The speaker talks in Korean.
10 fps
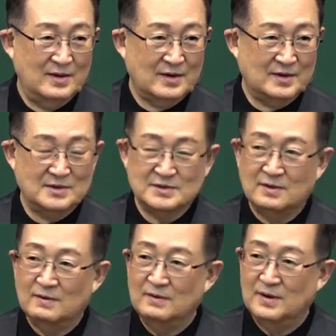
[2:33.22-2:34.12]

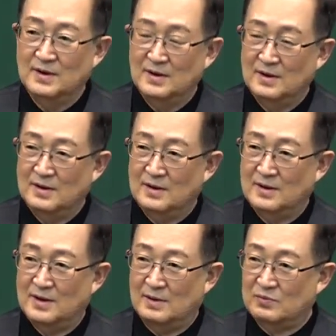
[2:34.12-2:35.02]
그래서
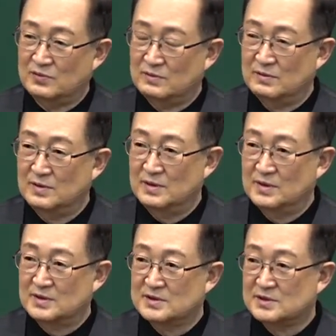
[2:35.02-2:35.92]
어, 앞으로
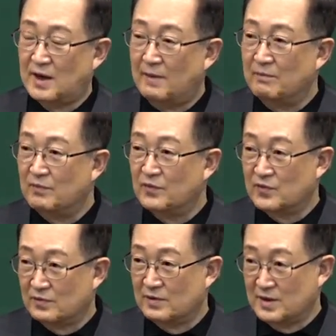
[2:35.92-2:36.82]

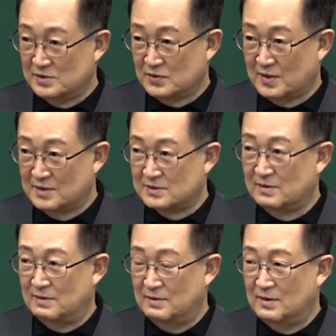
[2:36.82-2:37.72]
3주를
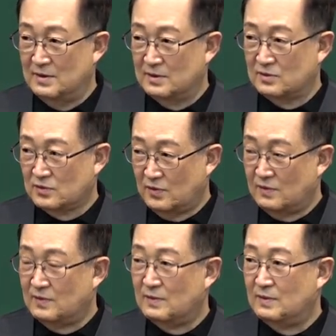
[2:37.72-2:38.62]
계속해서
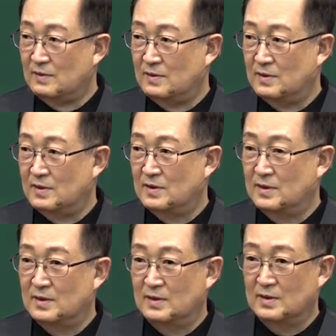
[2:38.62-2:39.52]
토,
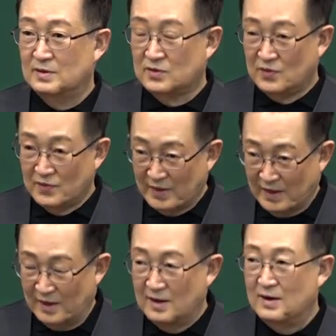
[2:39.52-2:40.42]

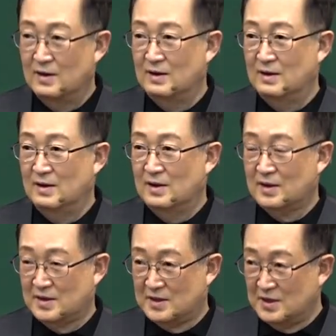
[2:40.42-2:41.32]
토일
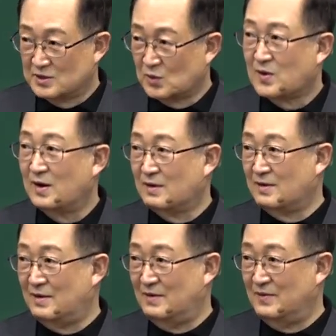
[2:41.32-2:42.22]
계속할
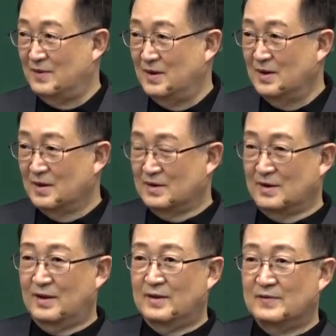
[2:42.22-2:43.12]
거예요.
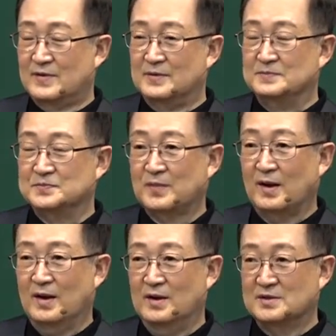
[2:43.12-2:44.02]
그래야 이제
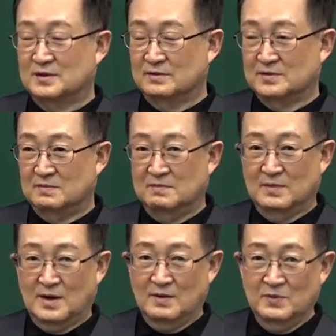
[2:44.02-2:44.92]
저도 좀
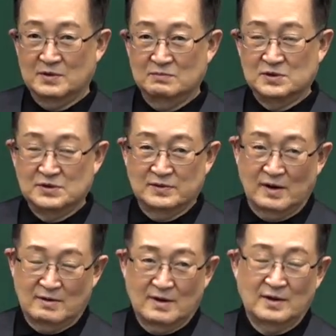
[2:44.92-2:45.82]
마음이 좀
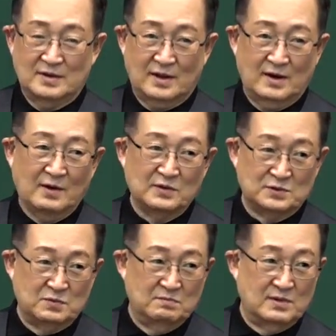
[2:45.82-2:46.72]
시원할 것 같아요. 하고
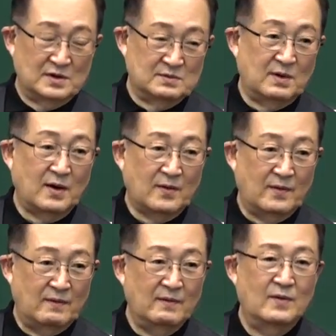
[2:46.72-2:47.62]
싶은 말 좀
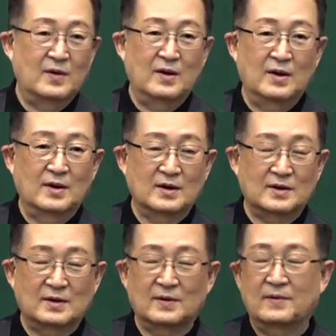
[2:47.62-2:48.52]
하고
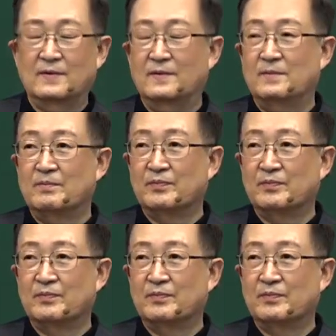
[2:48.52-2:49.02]
그리고